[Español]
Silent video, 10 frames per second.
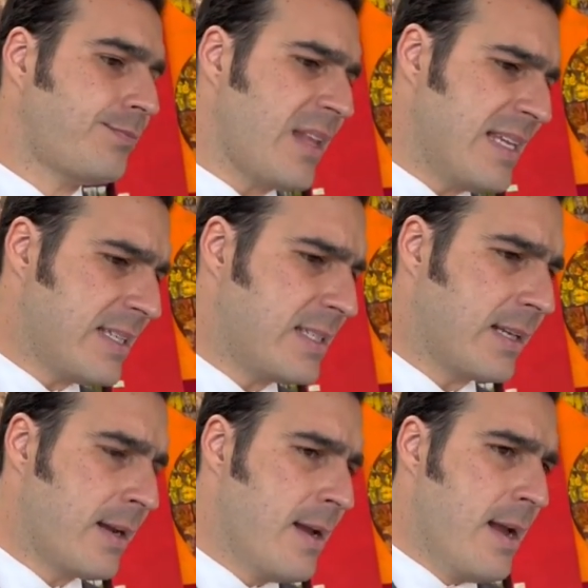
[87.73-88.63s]
Es
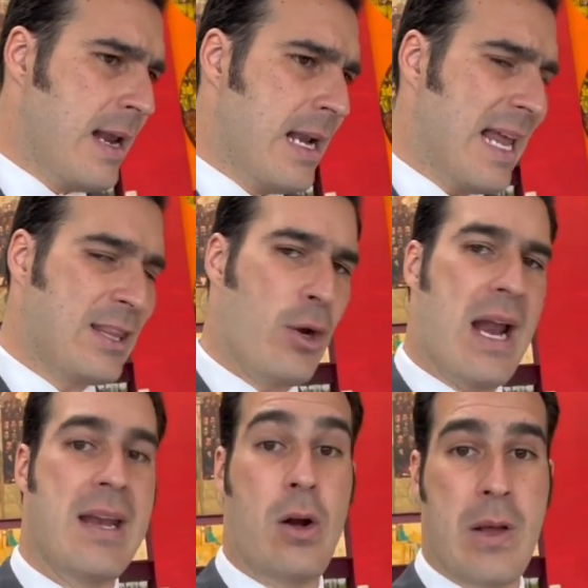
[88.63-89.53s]
decir, la
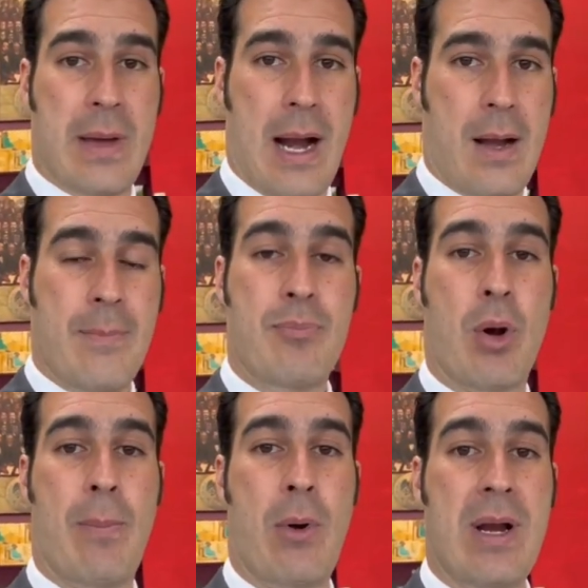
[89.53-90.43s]
teoría neoliberal
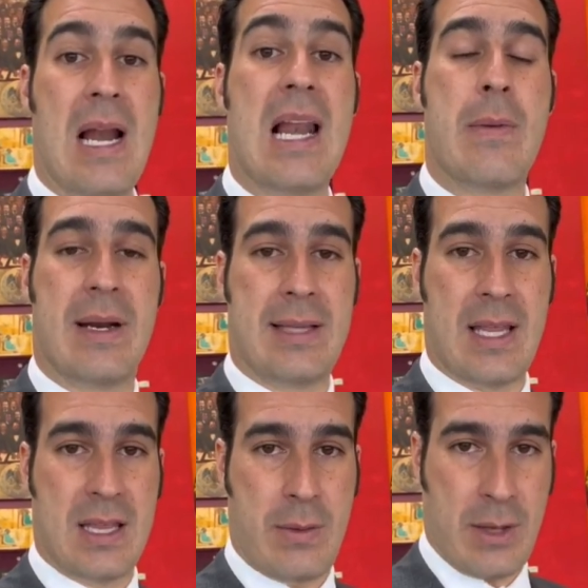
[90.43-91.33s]
propone la libertad
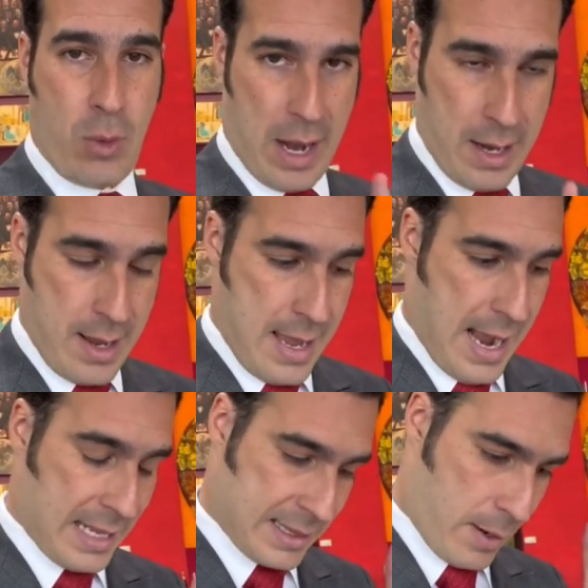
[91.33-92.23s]
individual
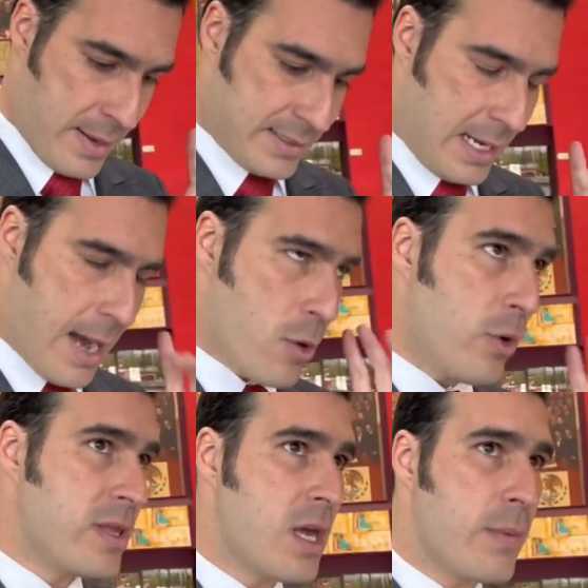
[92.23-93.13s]
a través de la no
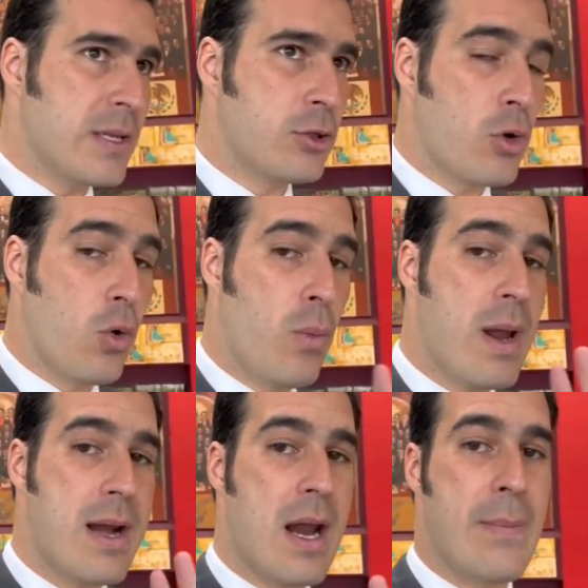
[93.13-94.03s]
intervención
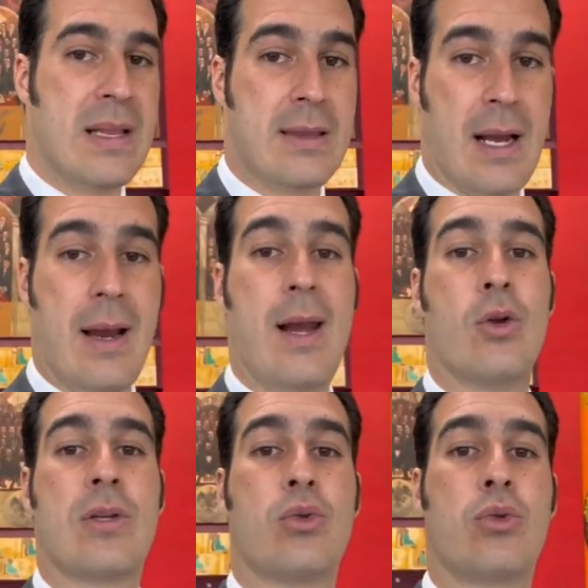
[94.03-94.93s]
gubernamental en
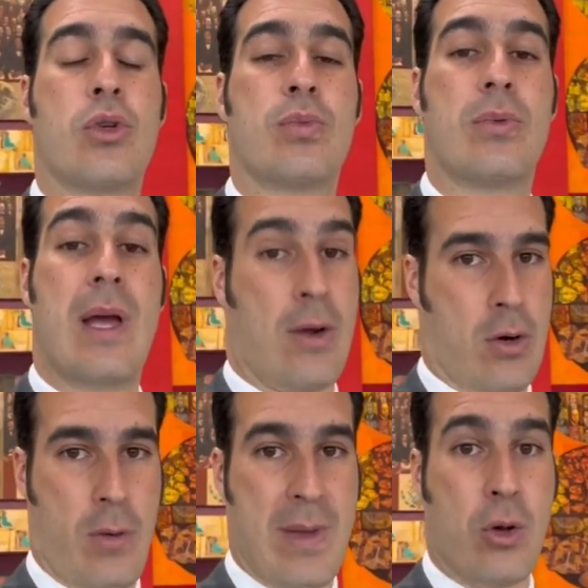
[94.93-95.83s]
los asuntos
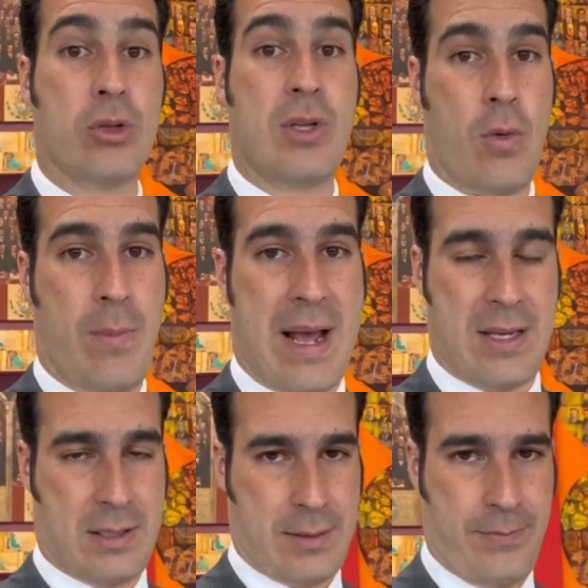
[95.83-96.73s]
económicos de un
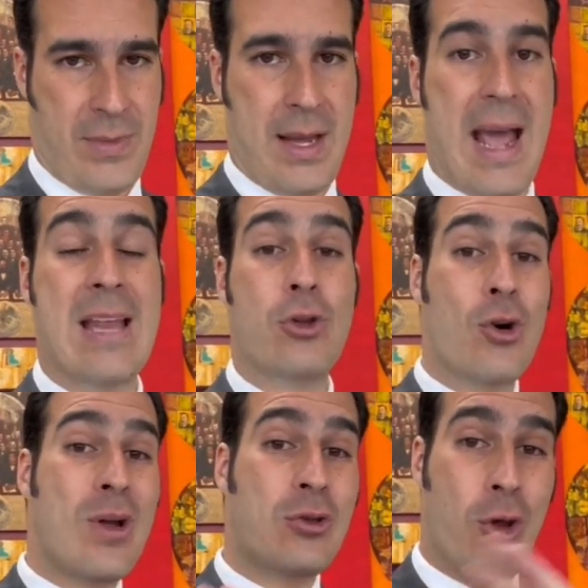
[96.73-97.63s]
país. En
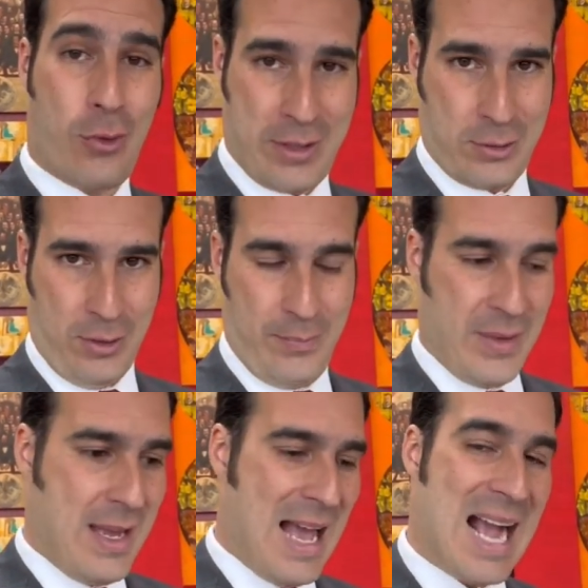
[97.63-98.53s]
torno a todo esto,
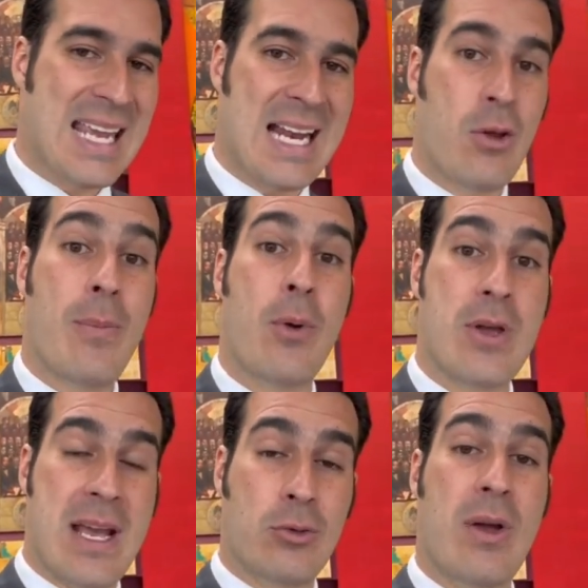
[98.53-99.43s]
ha girado el
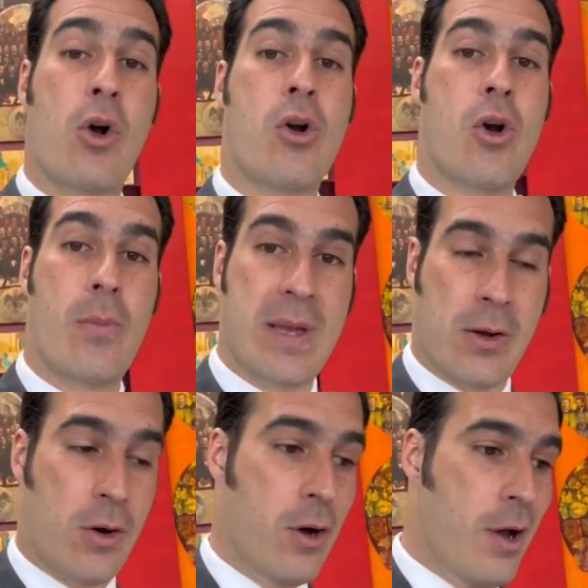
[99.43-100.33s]
proyecto
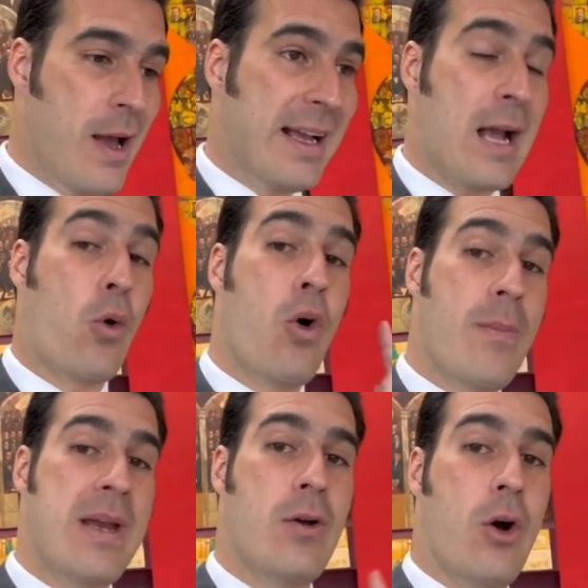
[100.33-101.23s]
económico que
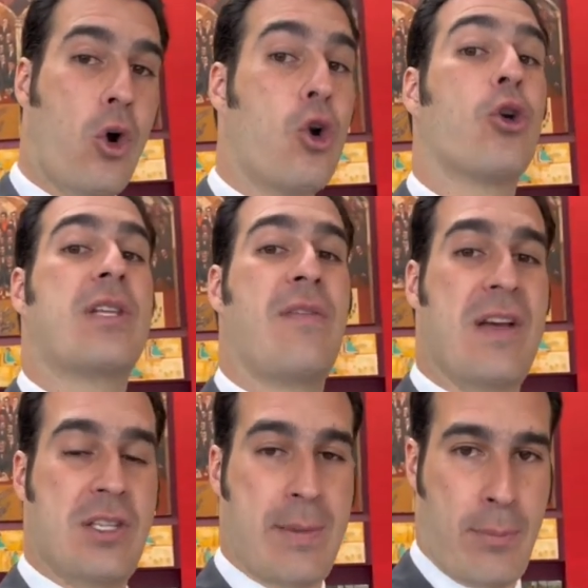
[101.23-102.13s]
culminó con otra
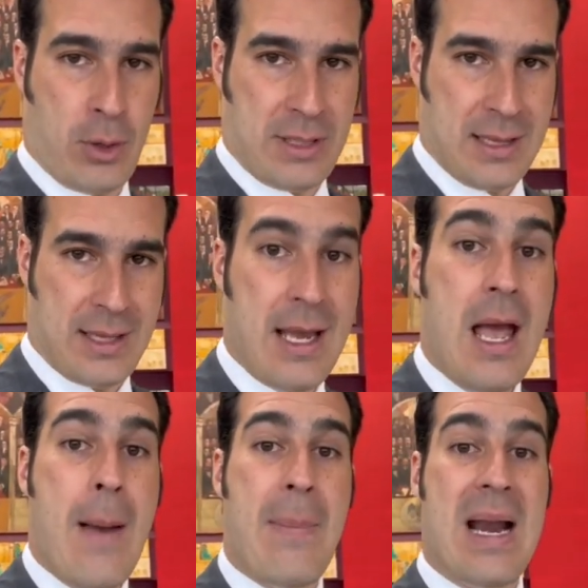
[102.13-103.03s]
fecha importante
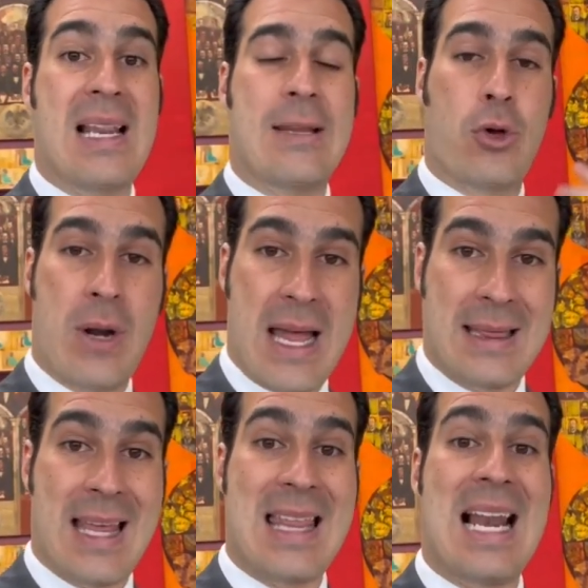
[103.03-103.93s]
para el
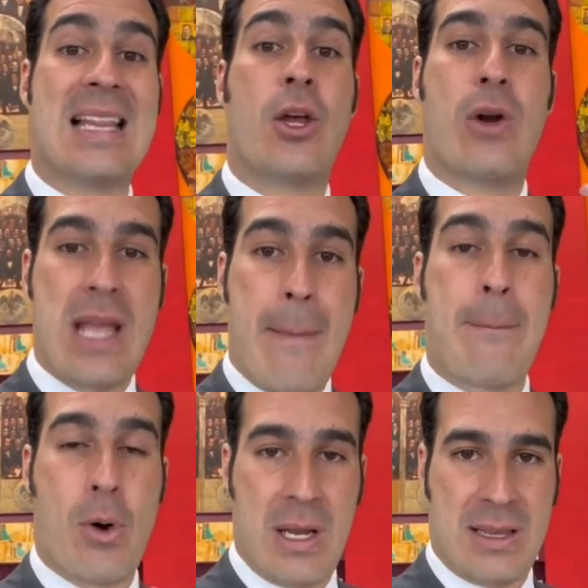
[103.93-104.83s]
detonante de la teoría
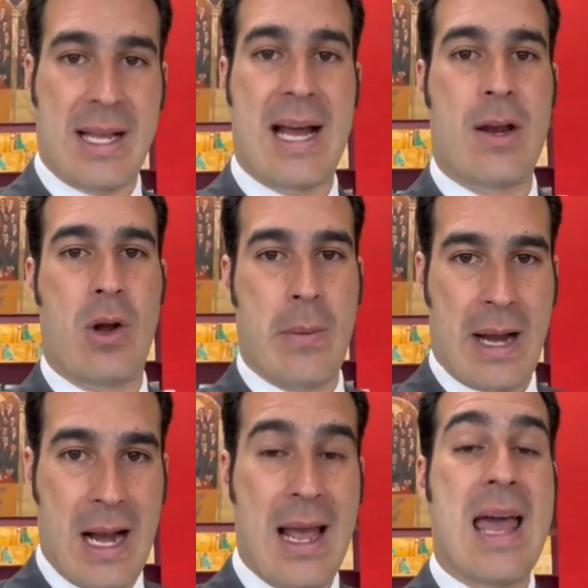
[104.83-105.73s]
política
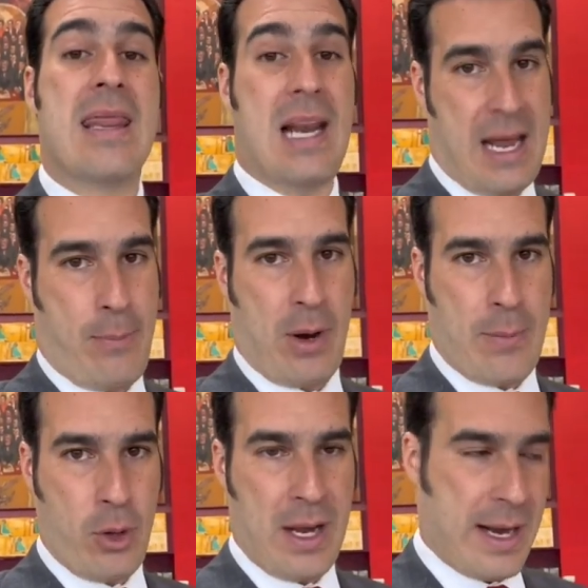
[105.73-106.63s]
neoliberal de la época
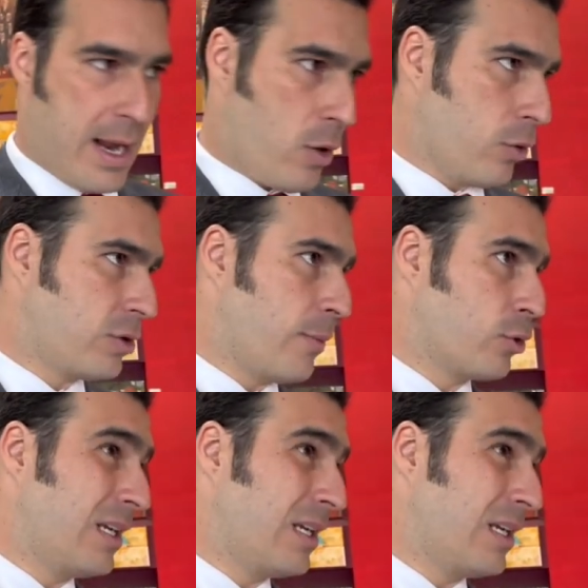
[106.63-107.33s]
moderna que conocemos.